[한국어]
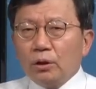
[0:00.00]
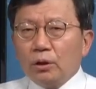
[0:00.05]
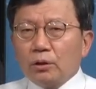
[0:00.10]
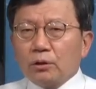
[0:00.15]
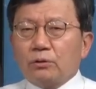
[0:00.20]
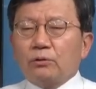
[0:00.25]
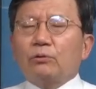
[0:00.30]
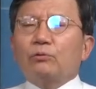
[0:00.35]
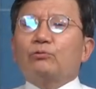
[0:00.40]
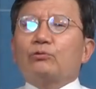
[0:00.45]

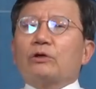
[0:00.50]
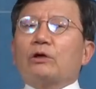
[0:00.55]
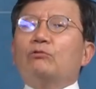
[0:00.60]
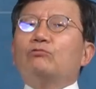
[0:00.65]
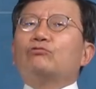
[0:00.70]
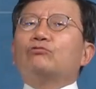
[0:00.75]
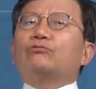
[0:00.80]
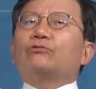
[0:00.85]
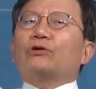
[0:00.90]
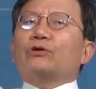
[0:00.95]
그걸 우리가
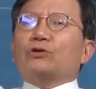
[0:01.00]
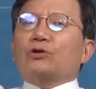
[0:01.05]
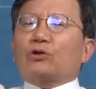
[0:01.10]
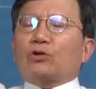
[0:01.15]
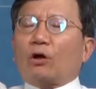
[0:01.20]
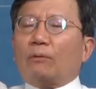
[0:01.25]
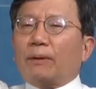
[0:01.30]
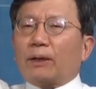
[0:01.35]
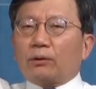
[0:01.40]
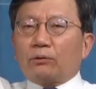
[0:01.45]
우르러서
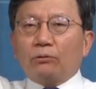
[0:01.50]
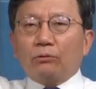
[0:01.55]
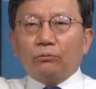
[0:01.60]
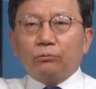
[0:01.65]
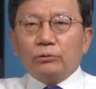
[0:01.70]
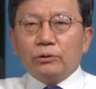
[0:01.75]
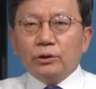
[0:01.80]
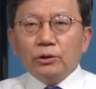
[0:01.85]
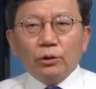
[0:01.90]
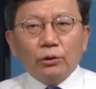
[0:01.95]

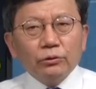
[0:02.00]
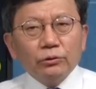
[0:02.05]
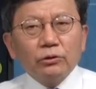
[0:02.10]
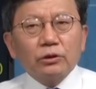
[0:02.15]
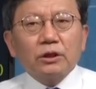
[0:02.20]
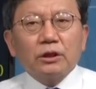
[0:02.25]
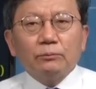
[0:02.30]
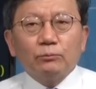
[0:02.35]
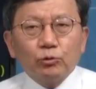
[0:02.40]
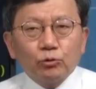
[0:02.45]
떠받들고 이런
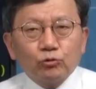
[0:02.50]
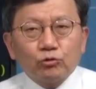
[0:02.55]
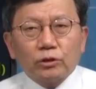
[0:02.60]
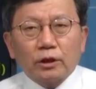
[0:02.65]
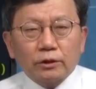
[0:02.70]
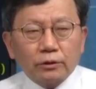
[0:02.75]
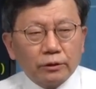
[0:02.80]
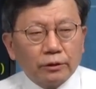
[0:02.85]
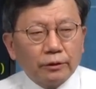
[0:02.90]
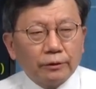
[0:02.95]
느낌을
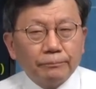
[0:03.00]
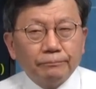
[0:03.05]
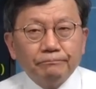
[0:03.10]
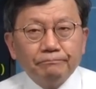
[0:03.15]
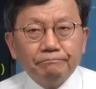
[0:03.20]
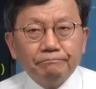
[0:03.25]
주잖아요.